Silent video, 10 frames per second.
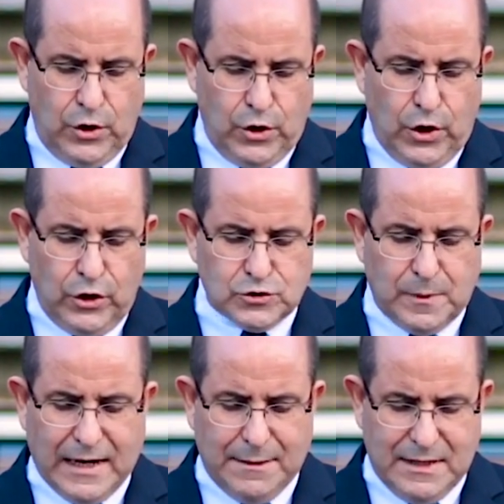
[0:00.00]
no nos
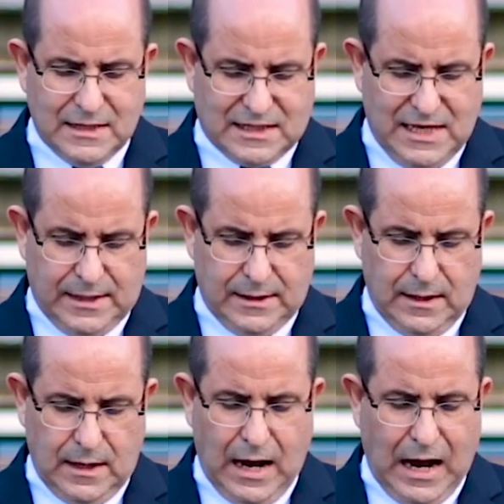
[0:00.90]
van a vencer,
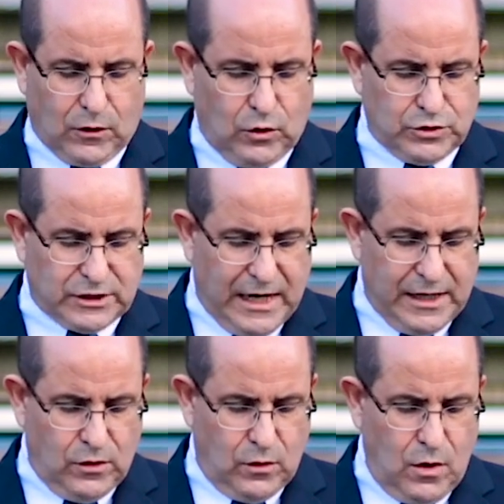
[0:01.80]
al
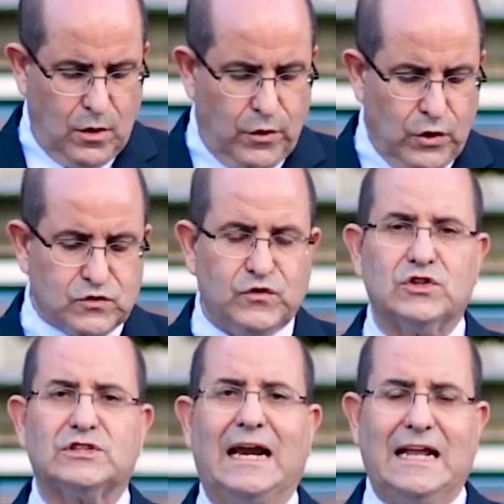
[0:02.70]
contrario, nos
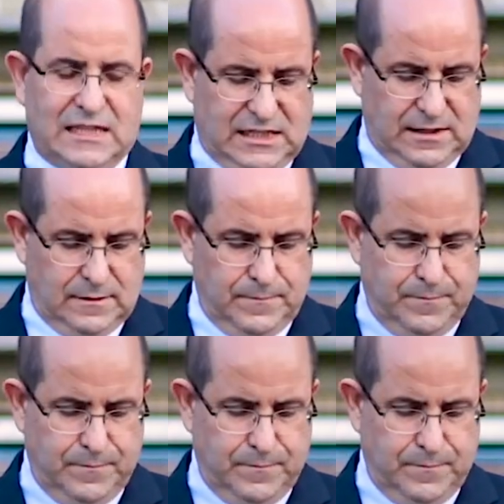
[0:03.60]
fortalecen.